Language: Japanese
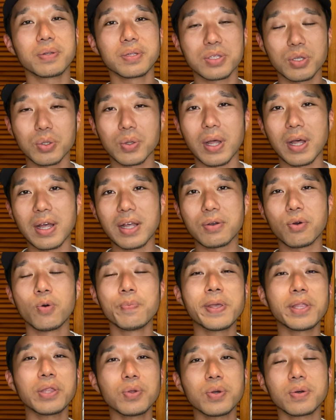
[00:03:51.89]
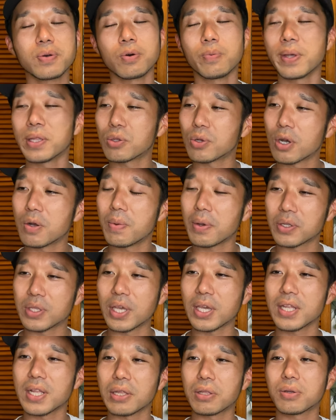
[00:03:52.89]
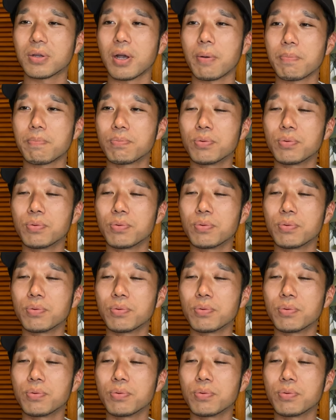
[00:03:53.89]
ちょっとコメント、コメントがうまくできないというか、